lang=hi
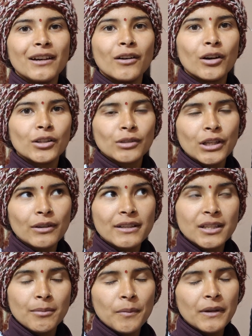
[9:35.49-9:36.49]
और थोड़ा थोड़ा
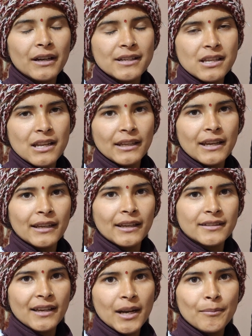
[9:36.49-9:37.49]
सब अपने घर से लेके
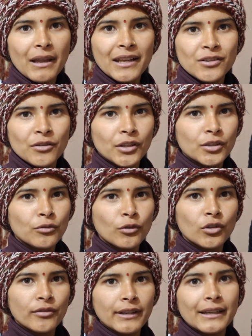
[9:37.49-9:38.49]
आएंगे सारा मैं ले तो वो
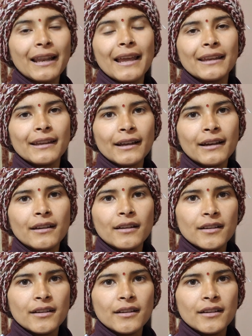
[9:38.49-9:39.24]
लोग फिर क्या लाएंगे ना